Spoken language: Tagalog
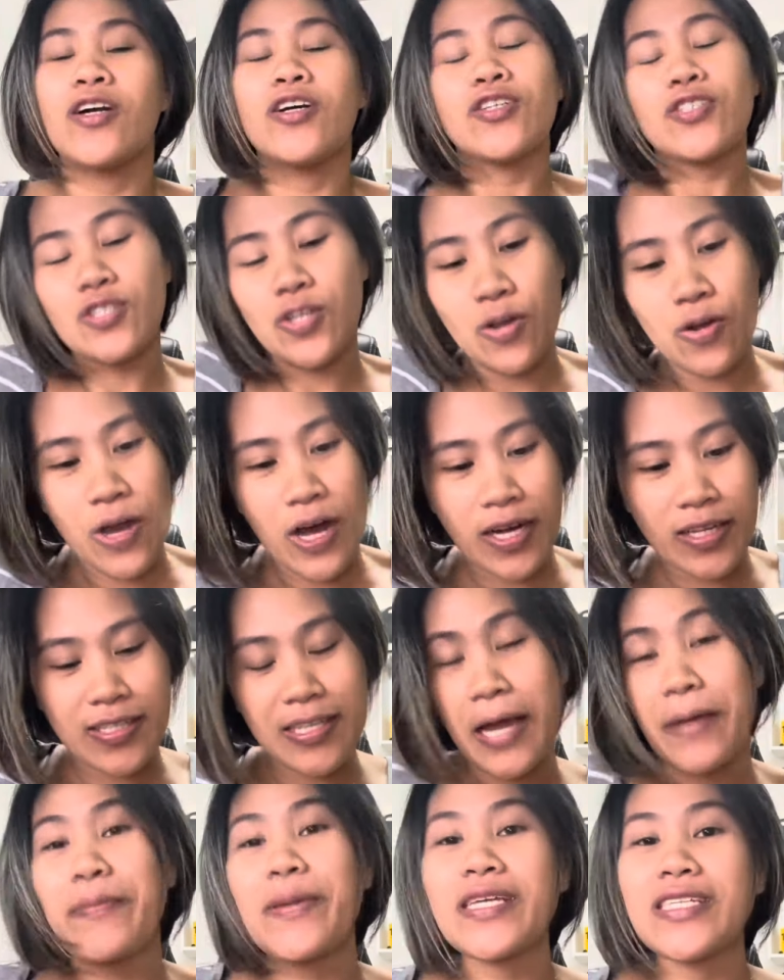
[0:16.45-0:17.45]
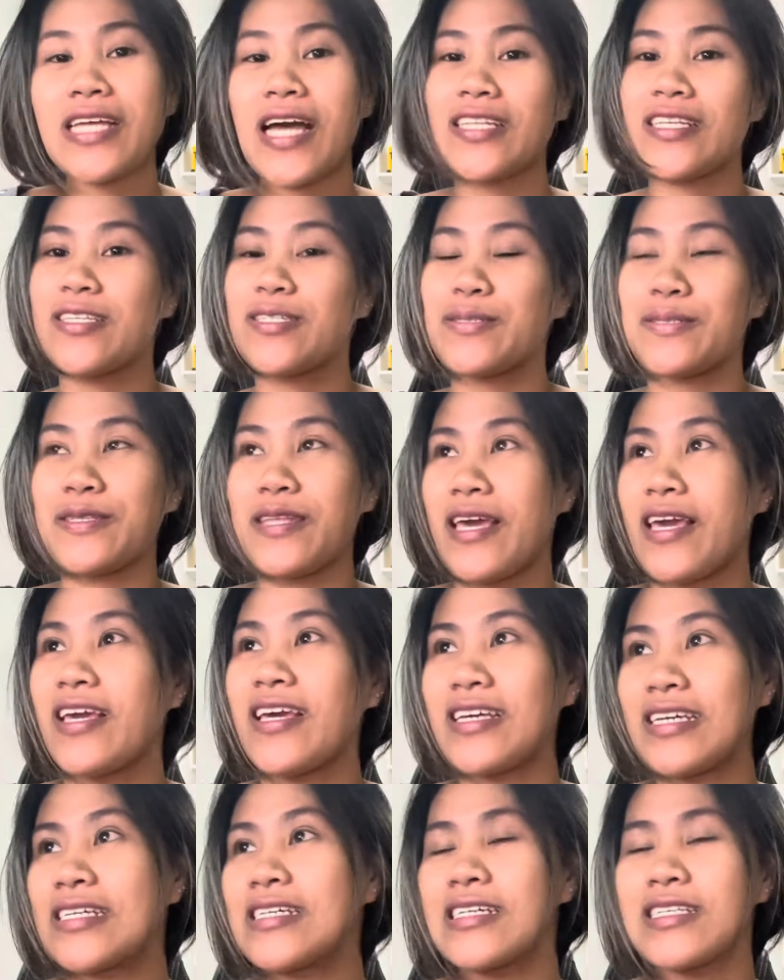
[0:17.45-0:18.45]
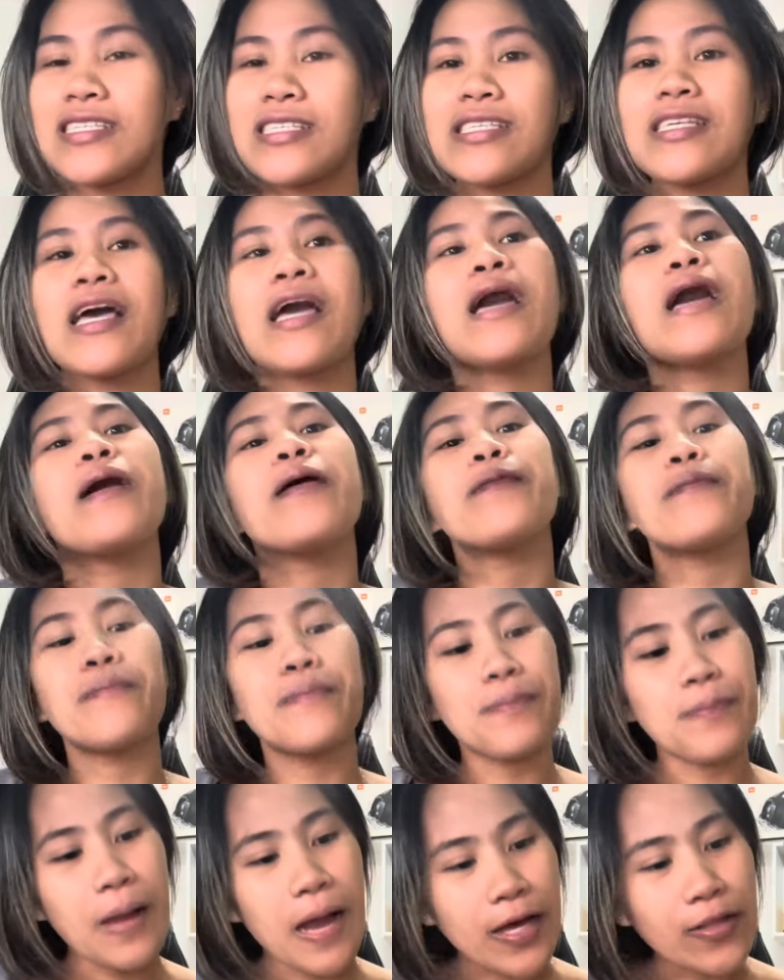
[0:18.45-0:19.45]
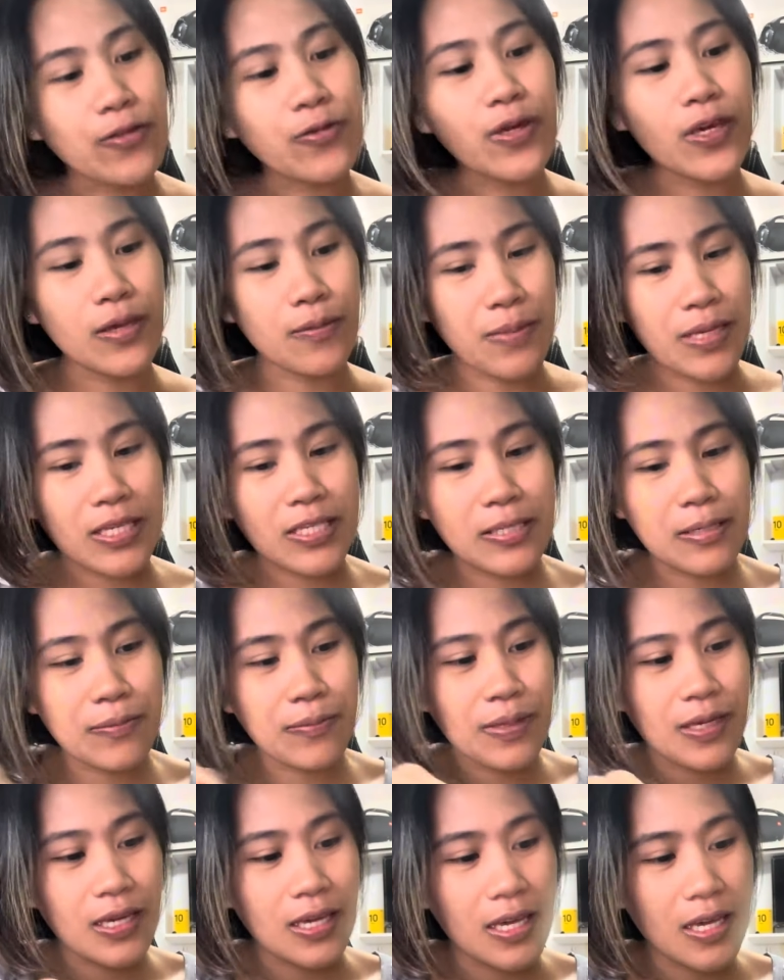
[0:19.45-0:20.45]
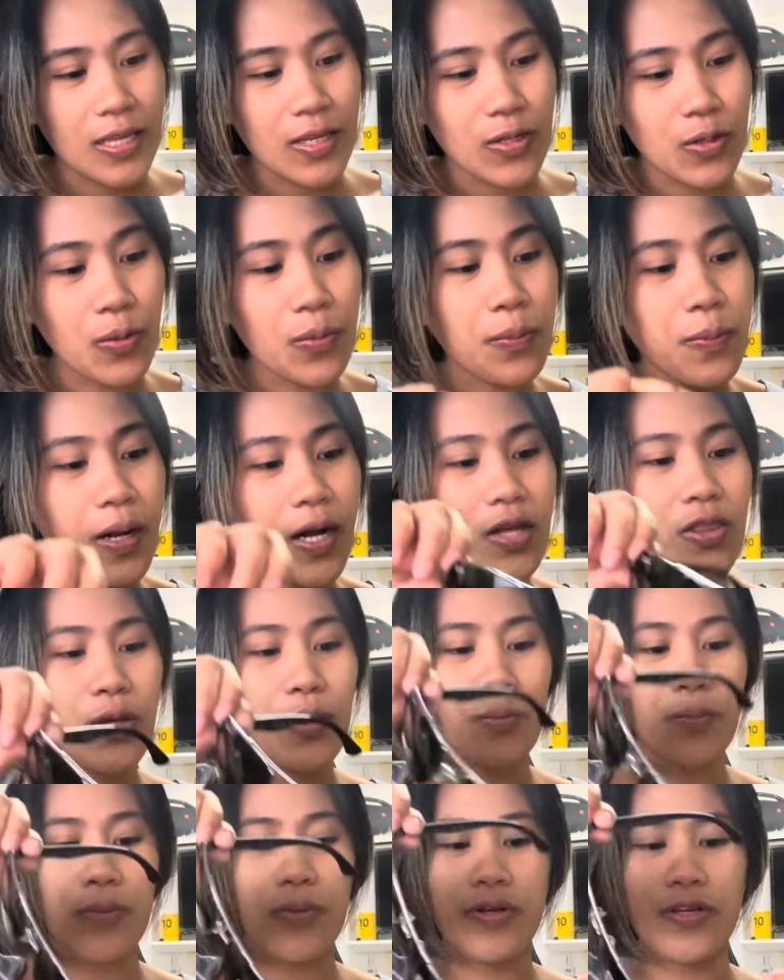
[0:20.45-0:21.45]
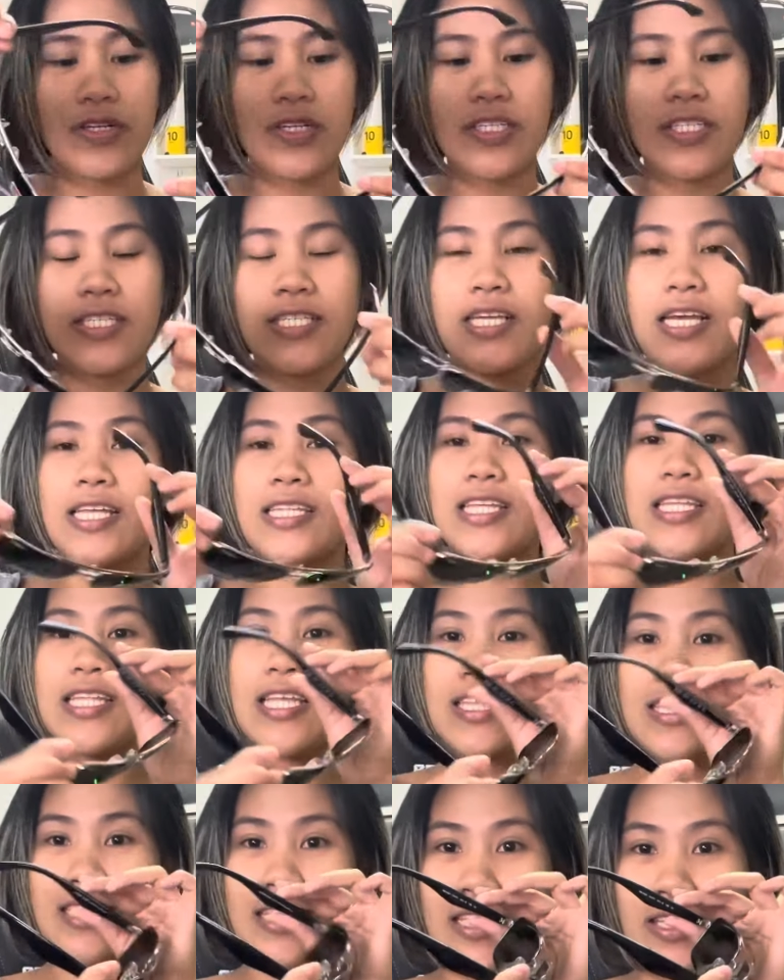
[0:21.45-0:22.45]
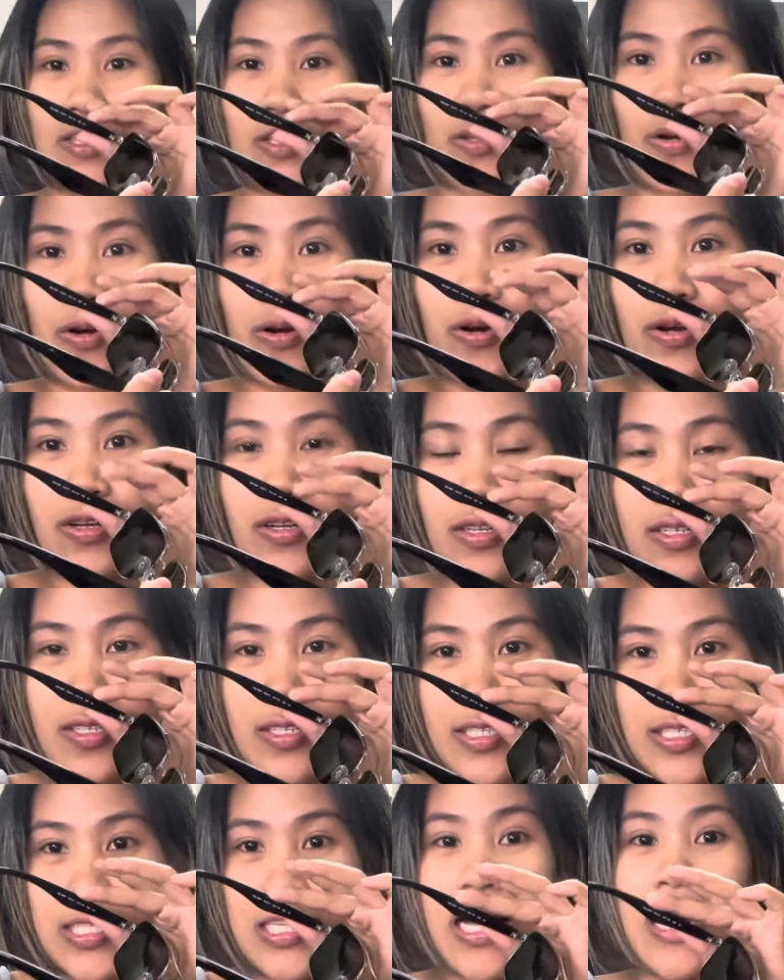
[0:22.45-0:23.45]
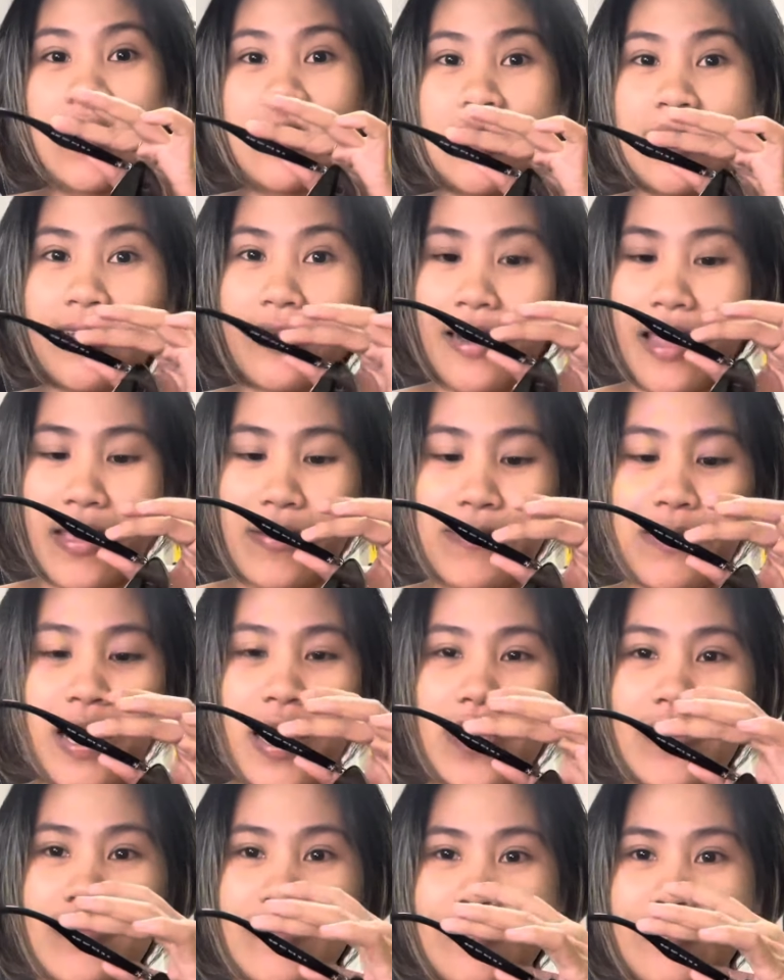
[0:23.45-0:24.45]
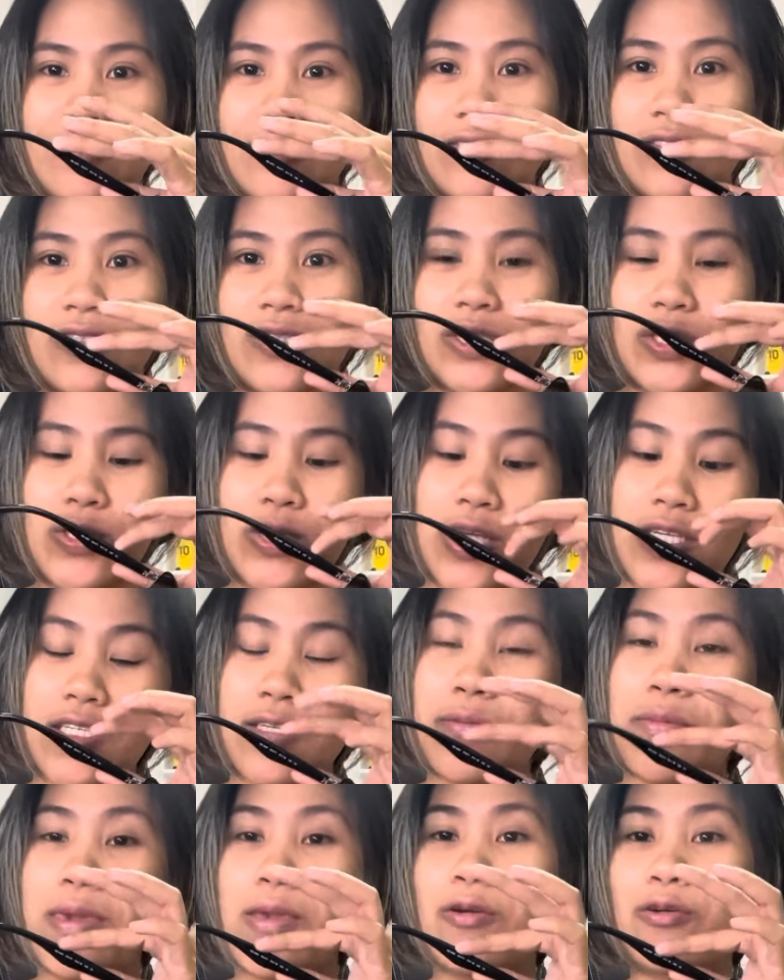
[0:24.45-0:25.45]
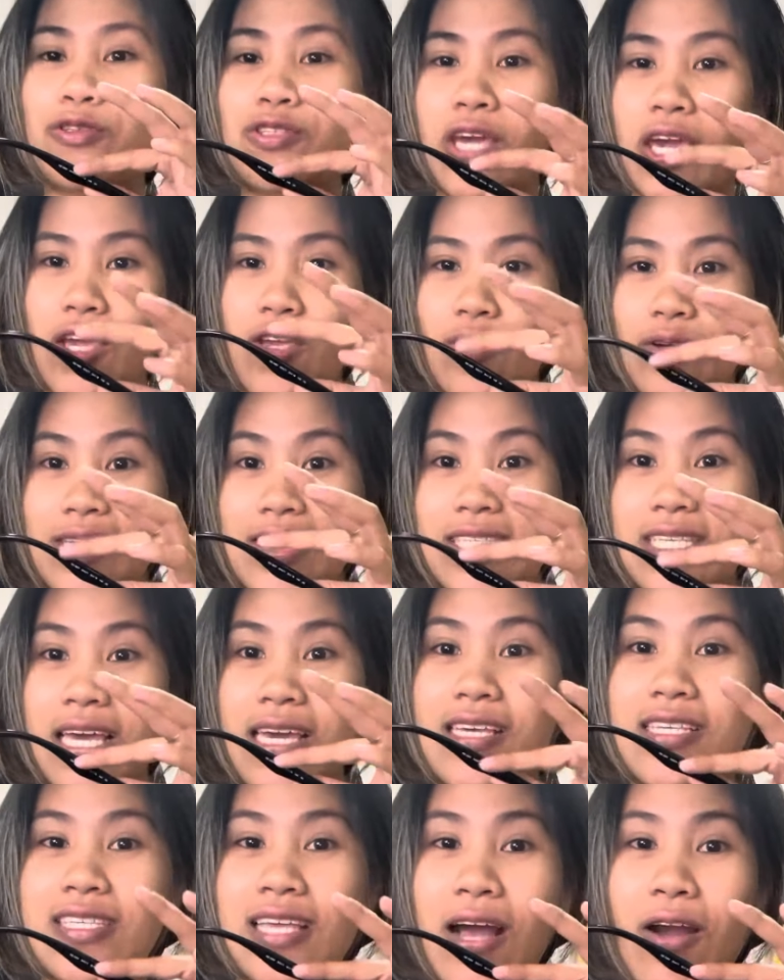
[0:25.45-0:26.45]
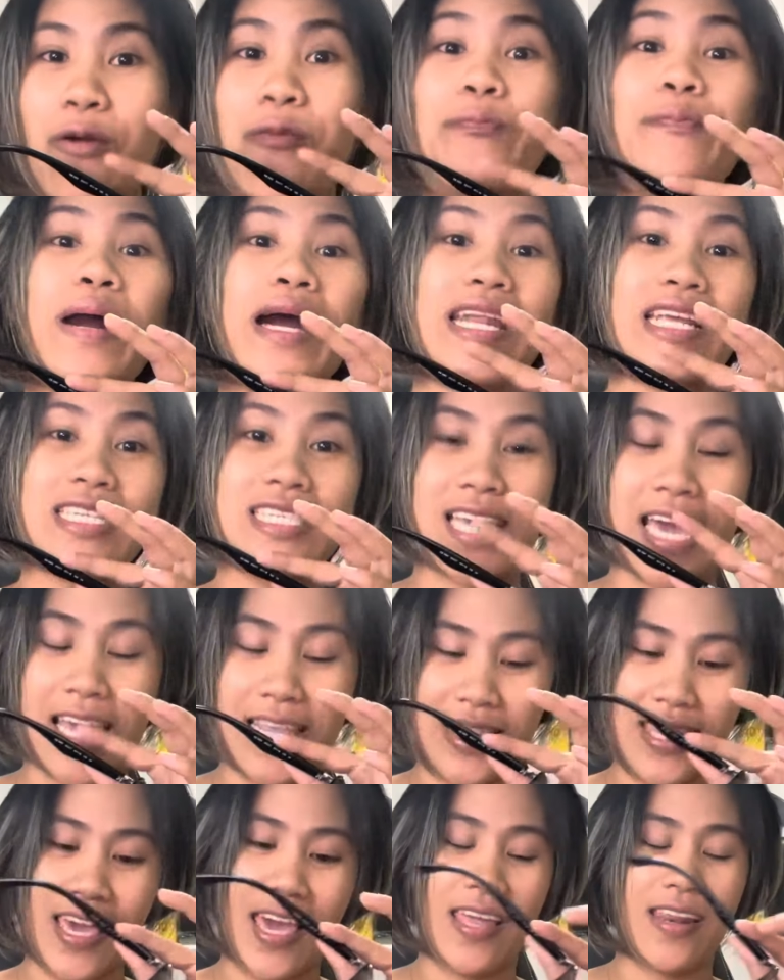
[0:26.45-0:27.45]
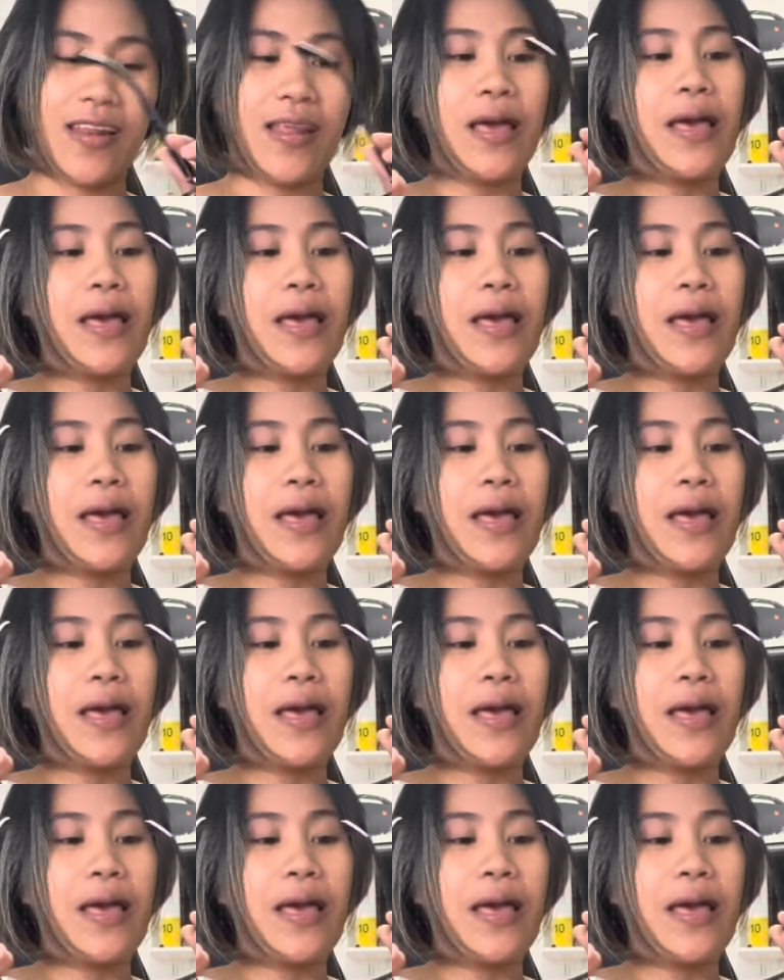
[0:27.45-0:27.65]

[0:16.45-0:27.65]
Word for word: So, ang topic natin today is, ano ibig sabihin ng mga numbers na nandito sa ating Ray-Ban? So, sasabihin ko sa inyo isa-isa kung para saan yan.